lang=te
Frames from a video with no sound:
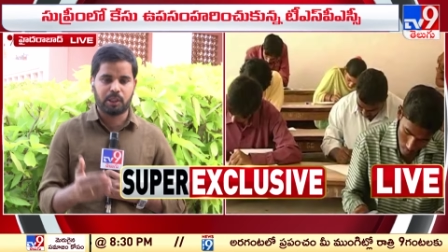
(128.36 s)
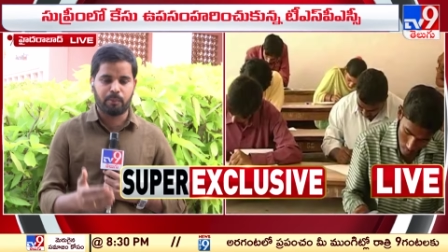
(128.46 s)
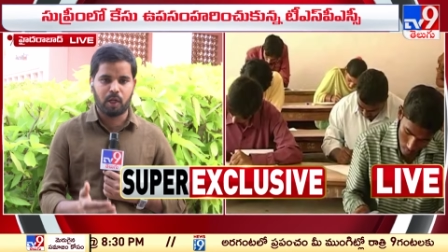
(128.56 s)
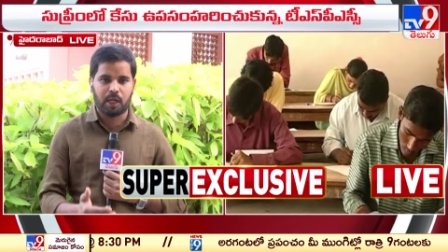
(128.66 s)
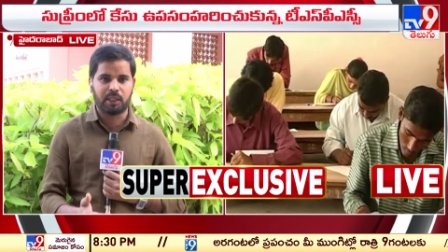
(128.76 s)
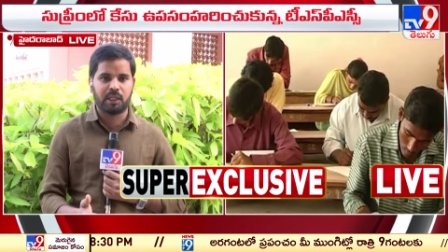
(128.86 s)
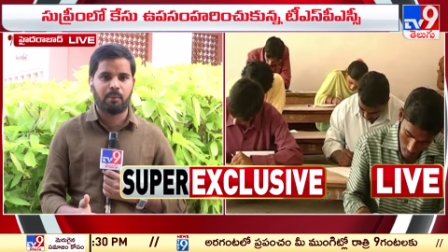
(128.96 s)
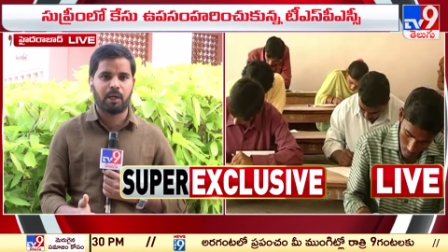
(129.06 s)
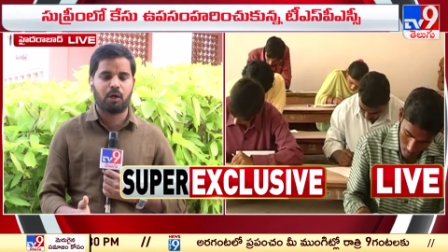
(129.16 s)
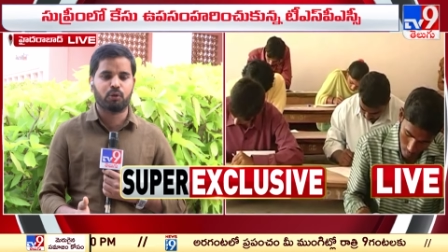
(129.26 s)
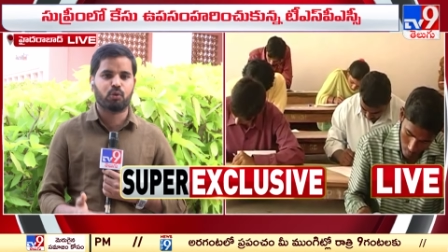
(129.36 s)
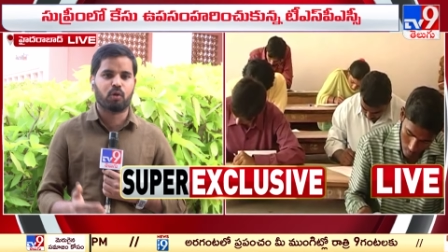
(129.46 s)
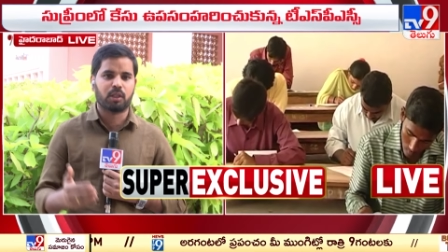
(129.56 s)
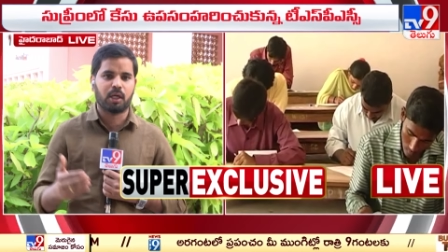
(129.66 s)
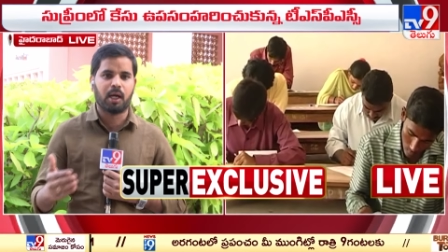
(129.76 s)
సభ్యుల రాజీనామా కావచ్చు
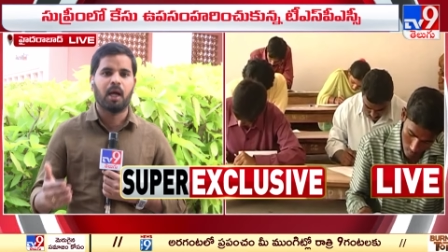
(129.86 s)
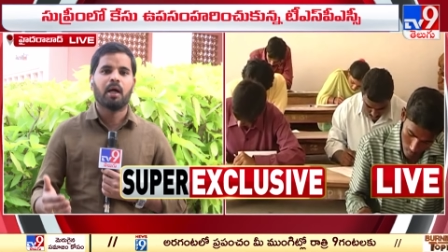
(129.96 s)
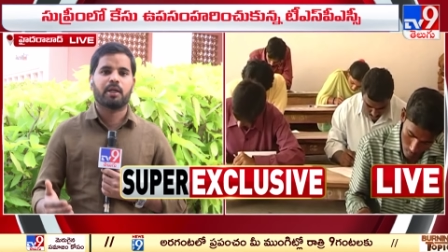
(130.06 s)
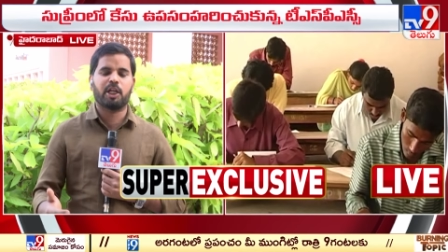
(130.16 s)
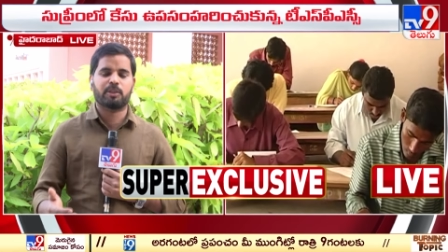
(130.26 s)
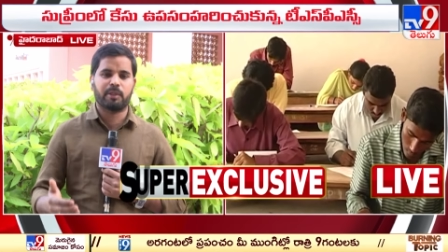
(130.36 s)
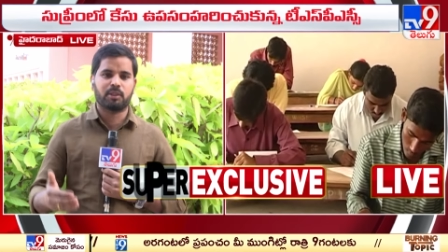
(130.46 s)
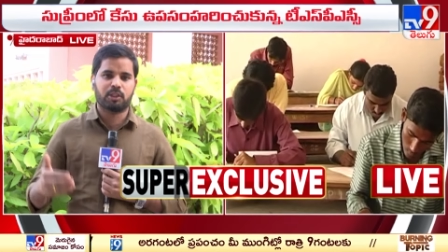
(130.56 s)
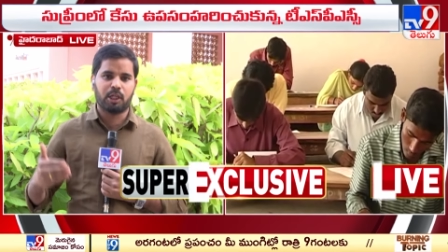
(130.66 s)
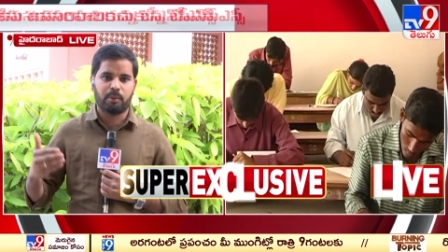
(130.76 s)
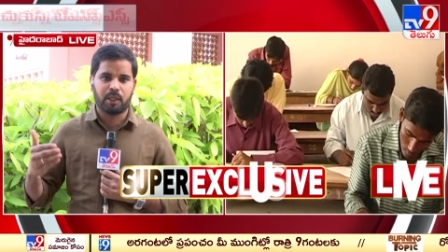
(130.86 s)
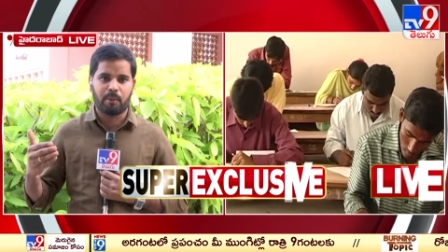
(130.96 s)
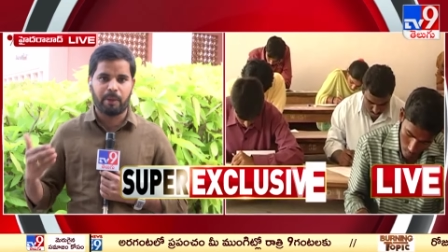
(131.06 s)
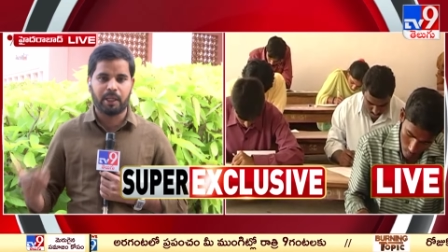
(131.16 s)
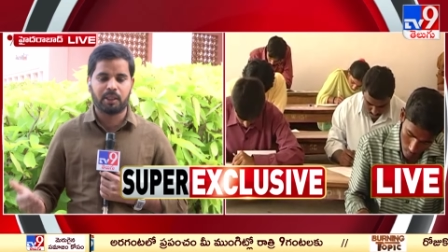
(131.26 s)
కొత్తగా టీఎస్పీసీ చైర్మన్గా
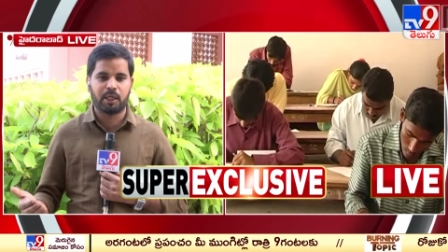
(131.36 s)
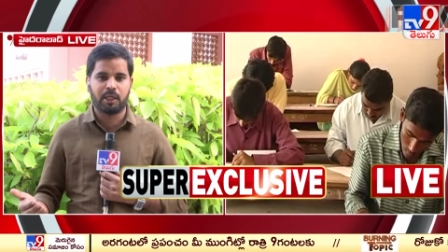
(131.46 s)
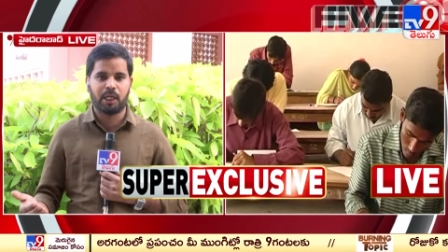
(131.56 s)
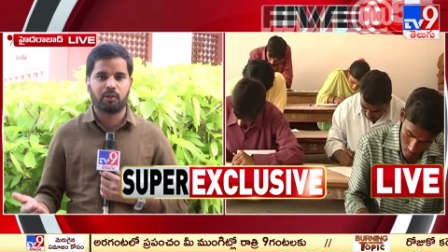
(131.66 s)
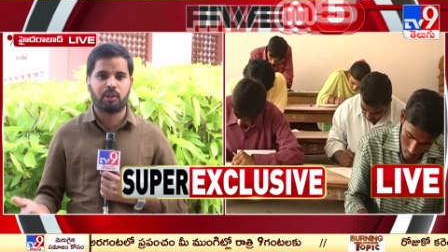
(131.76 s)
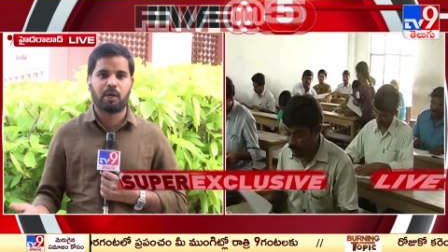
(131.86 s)
మహేందర్ రెడ్డి అదేవిధంగా